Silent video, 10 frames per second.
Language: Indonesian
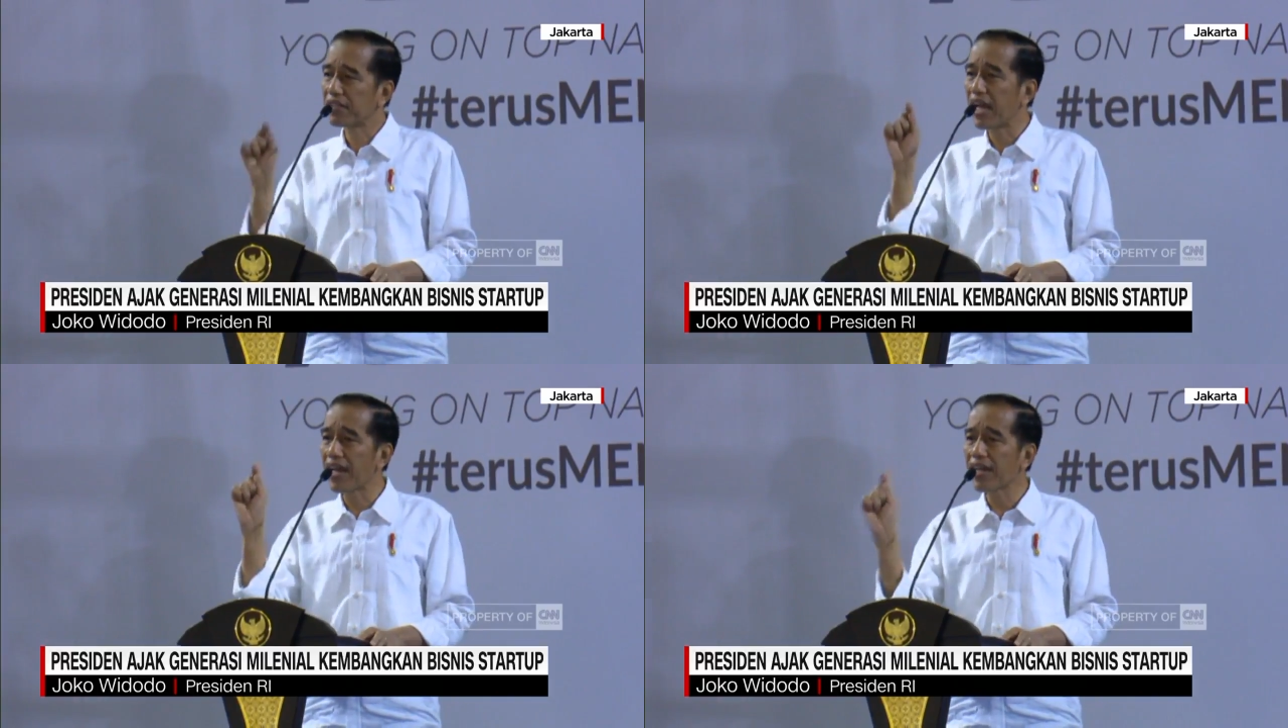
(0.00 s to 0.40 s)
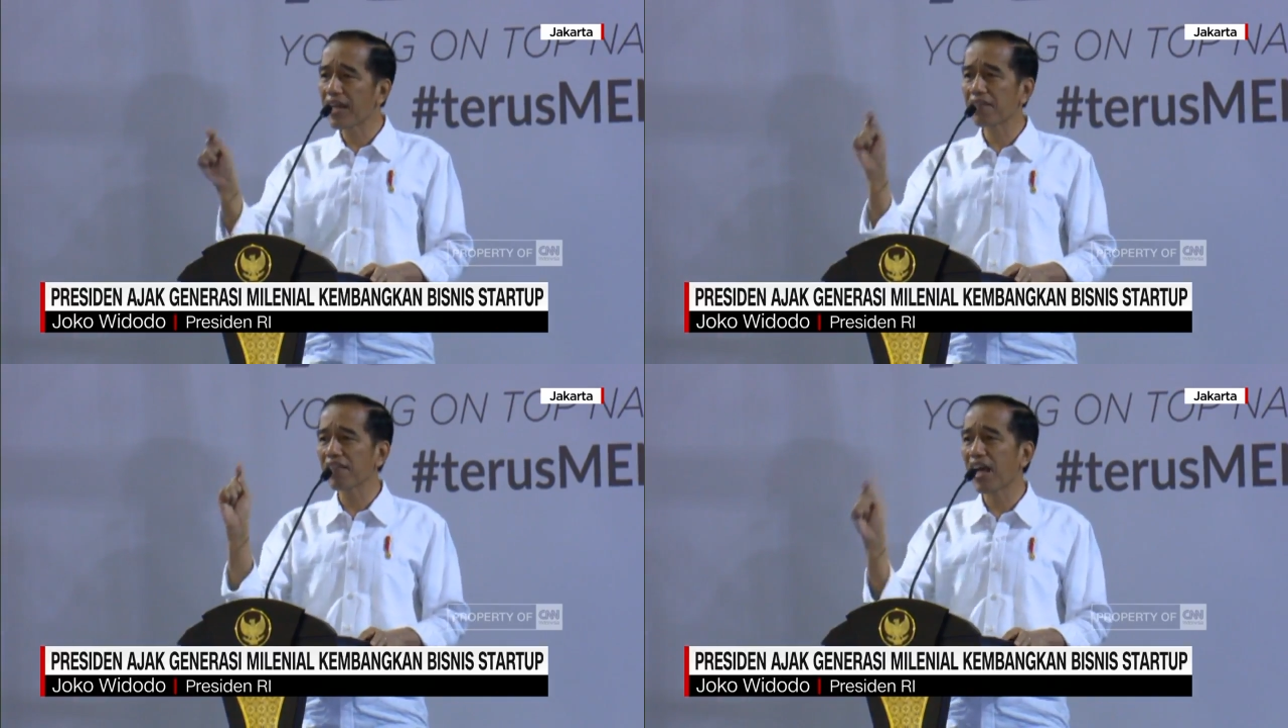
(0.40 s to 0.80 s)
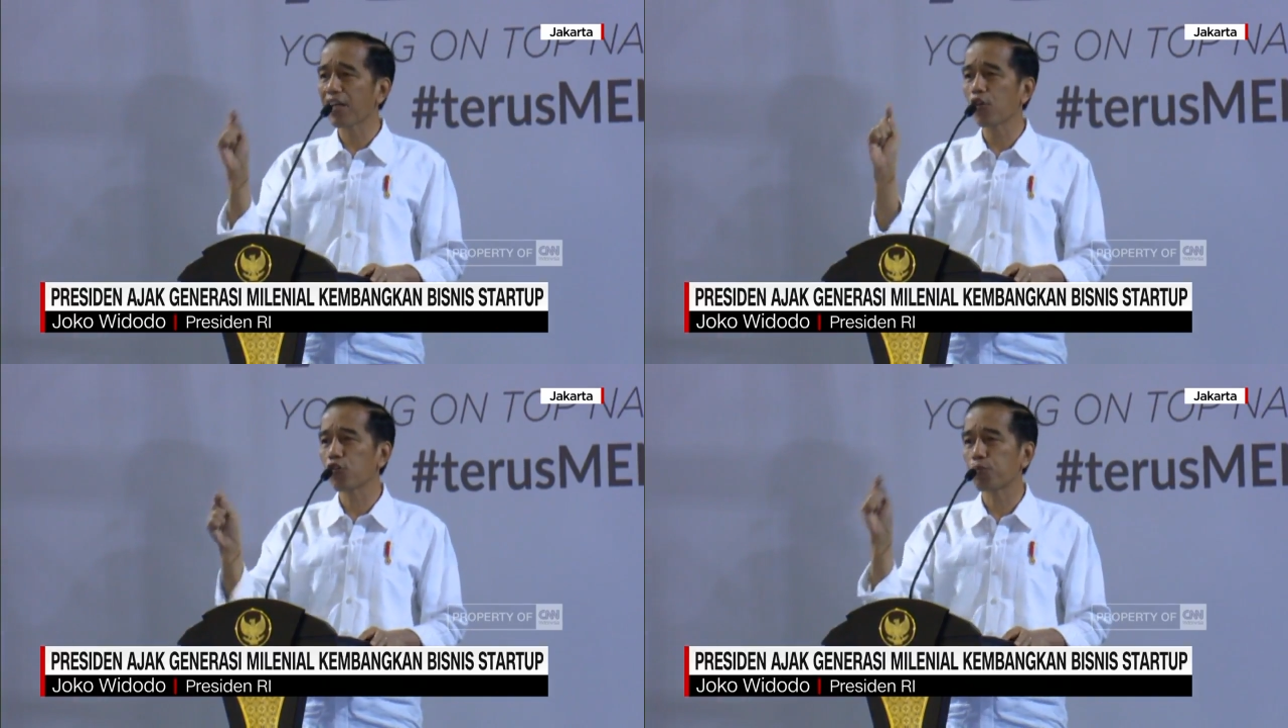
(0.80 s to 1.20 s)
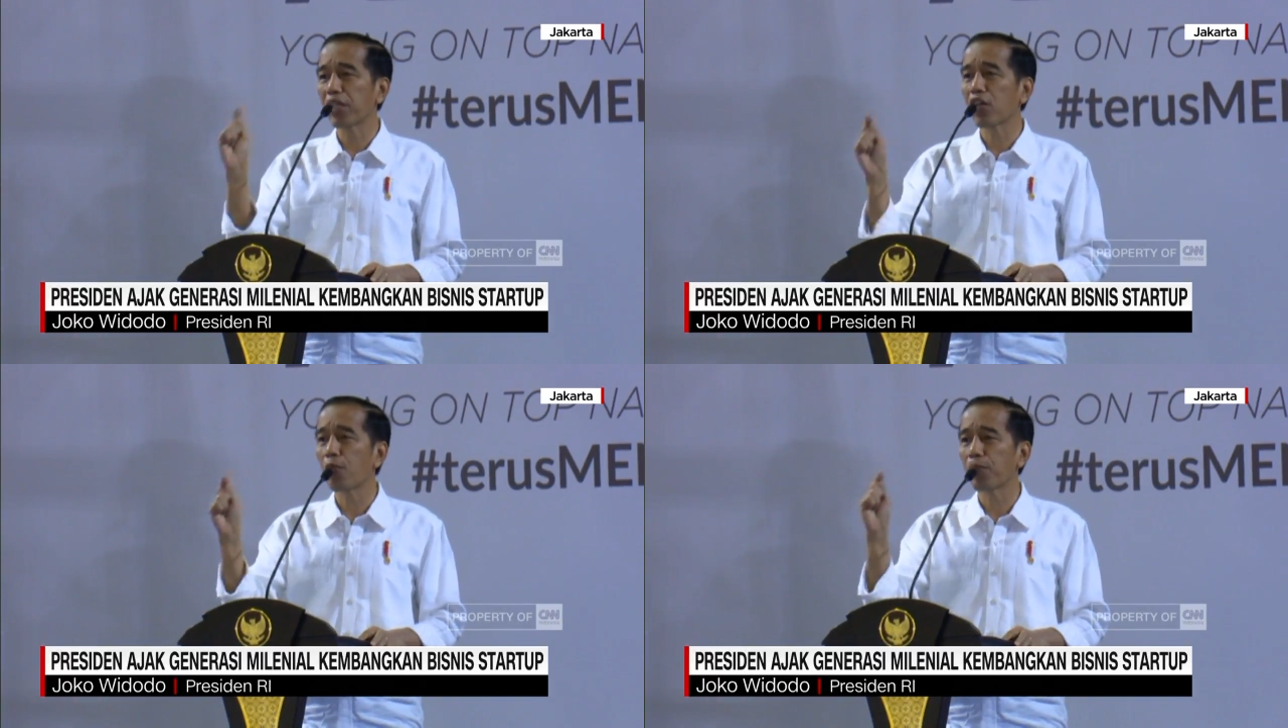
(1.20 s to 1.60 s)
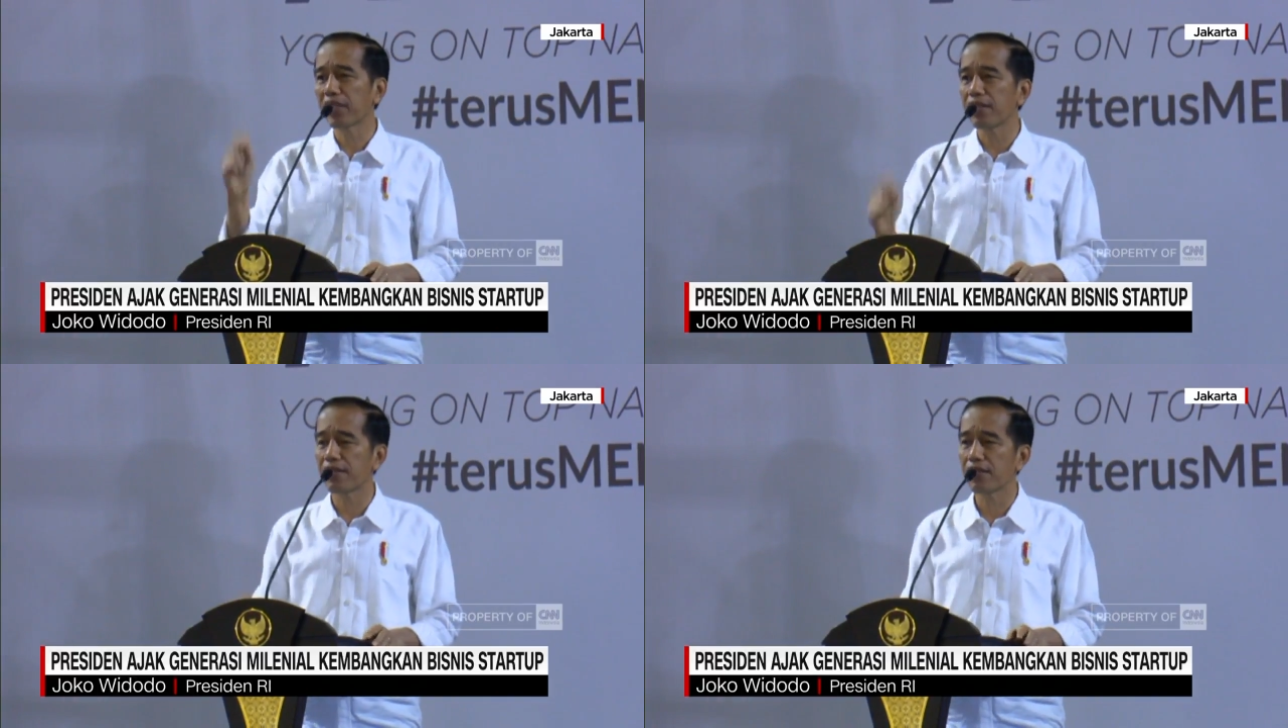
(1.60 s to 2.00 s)
jangan takut
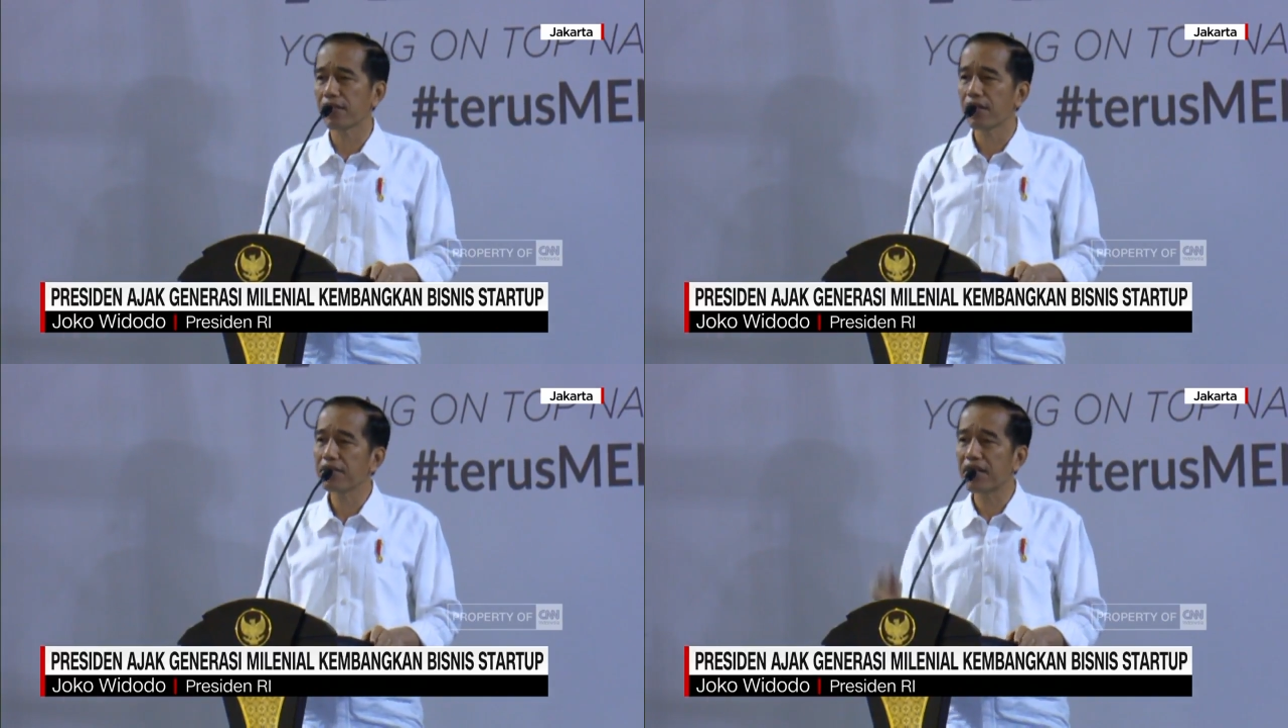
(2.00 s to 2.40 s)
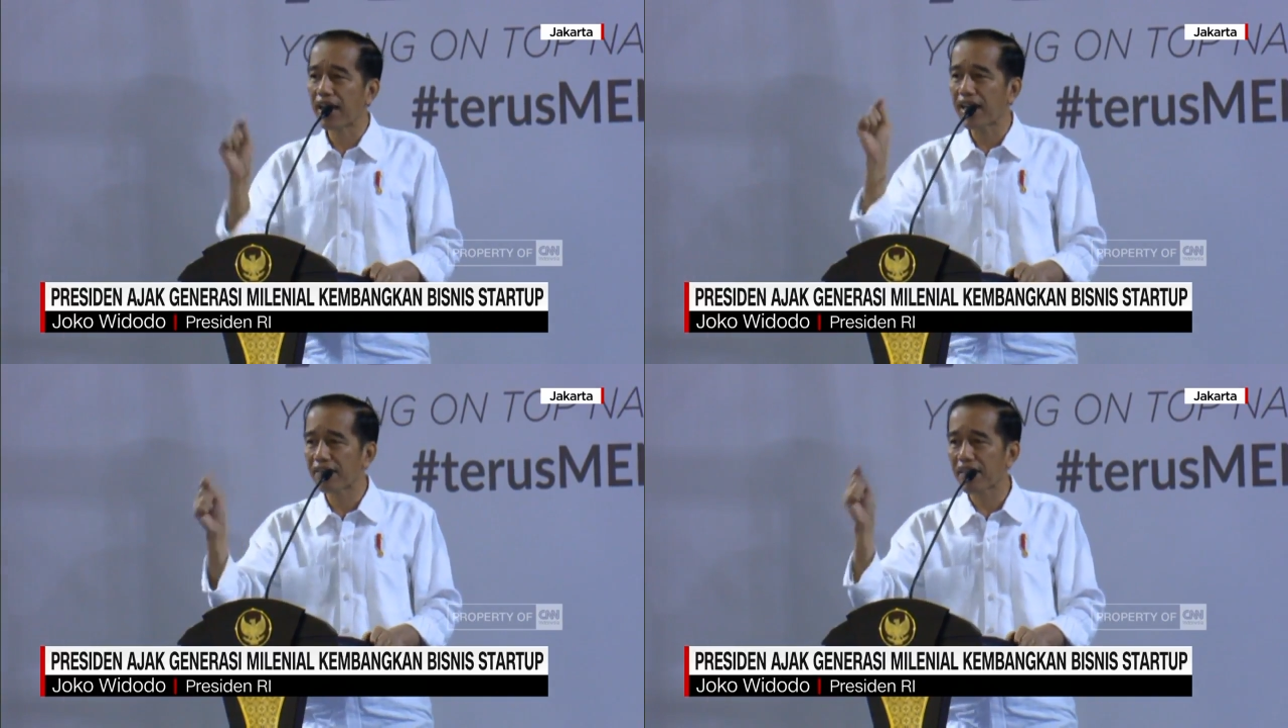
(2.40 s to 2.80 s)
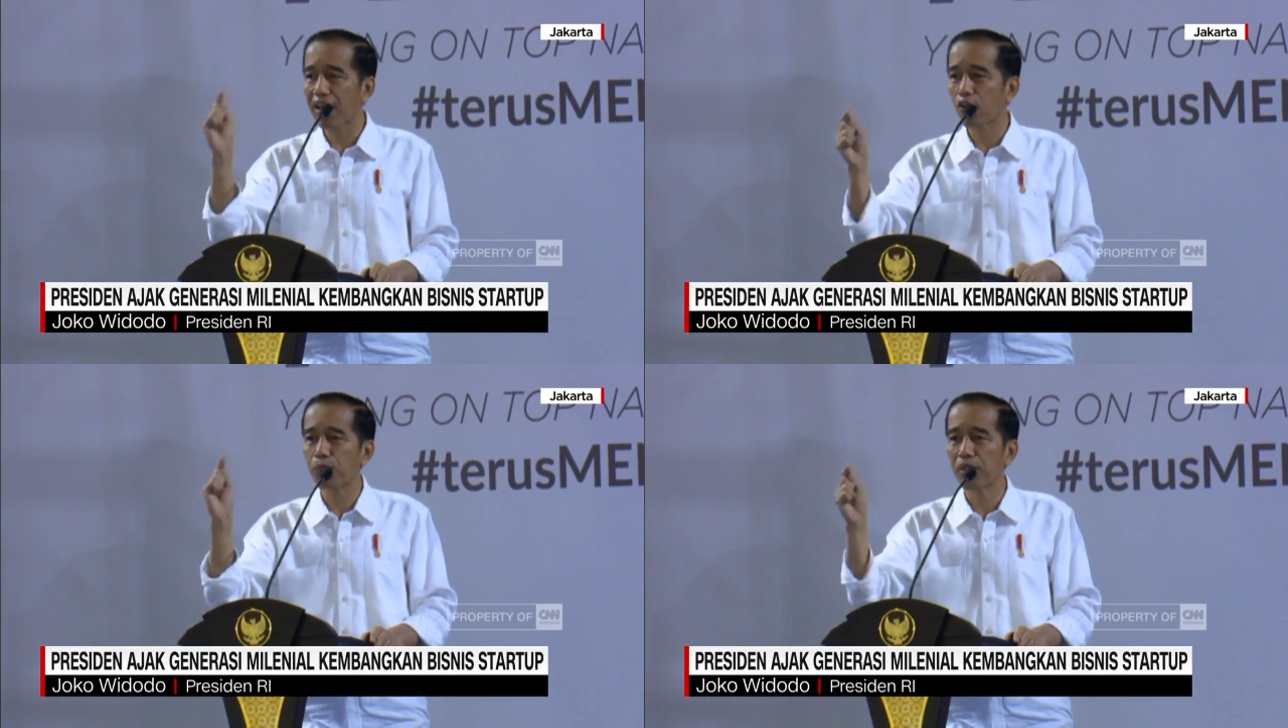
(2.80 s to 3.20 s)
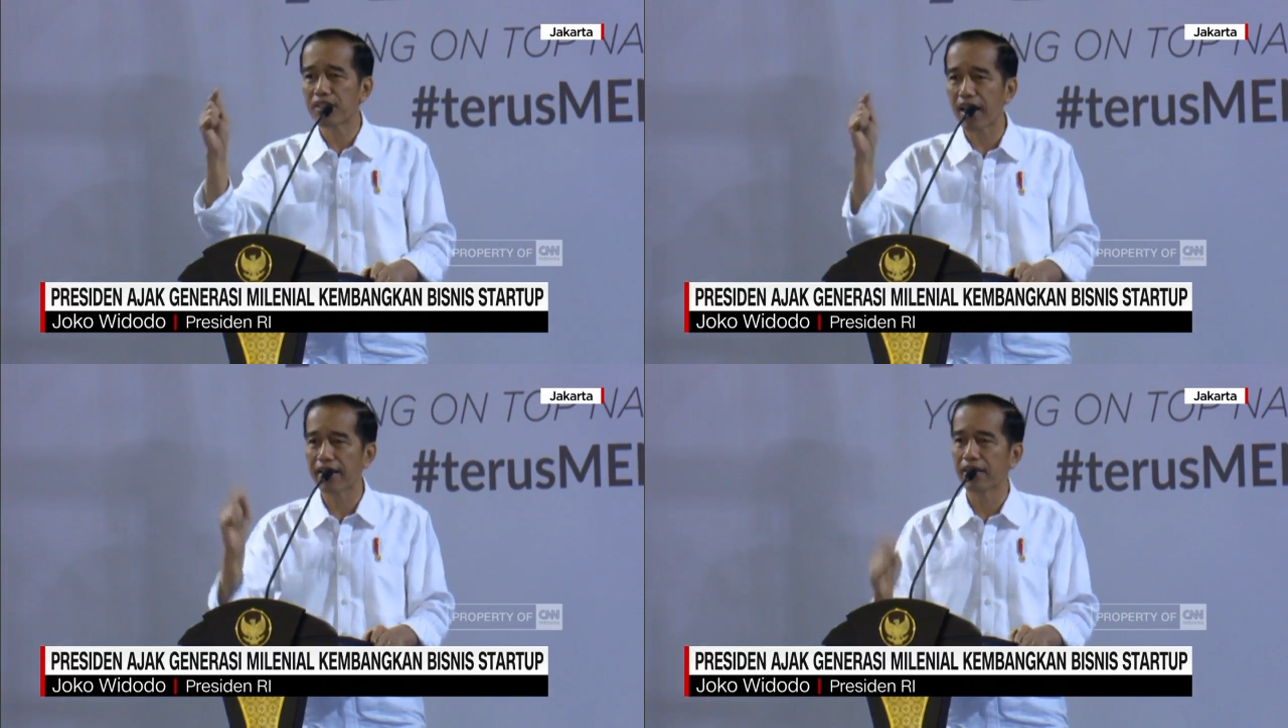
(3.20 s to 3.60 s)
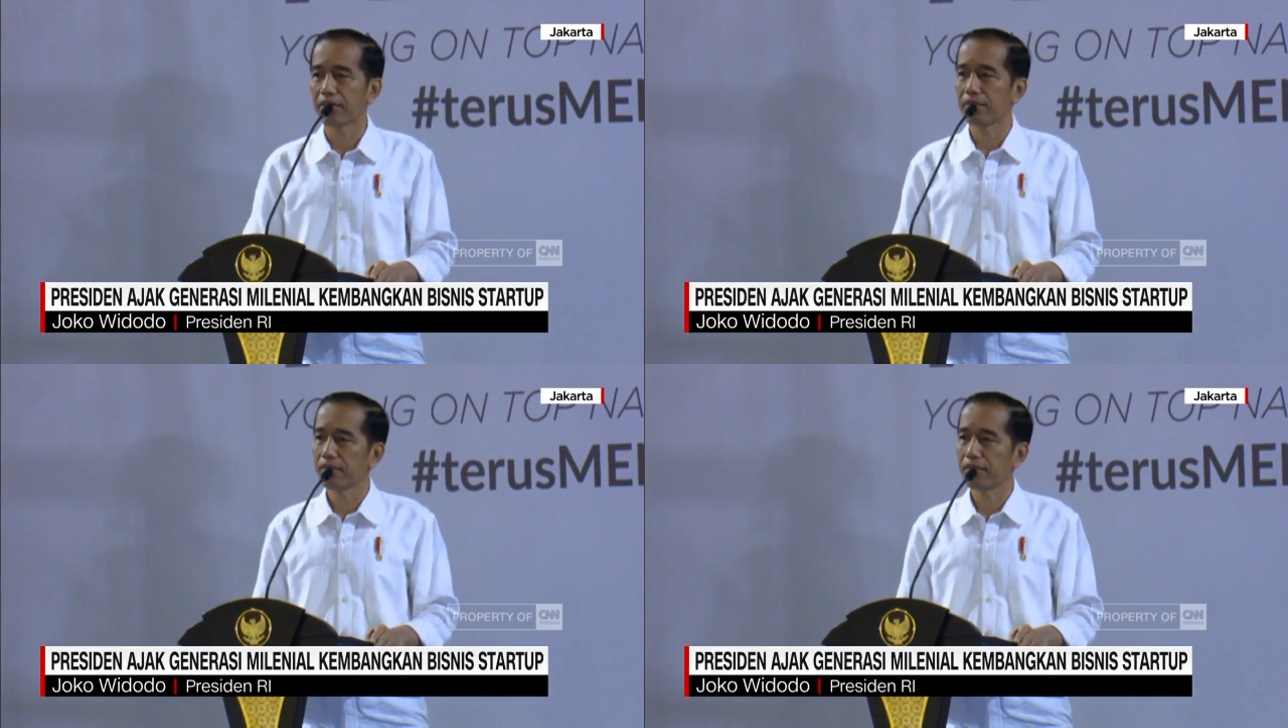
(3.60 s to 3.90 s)
berkompetisi, jangan takut bersaing.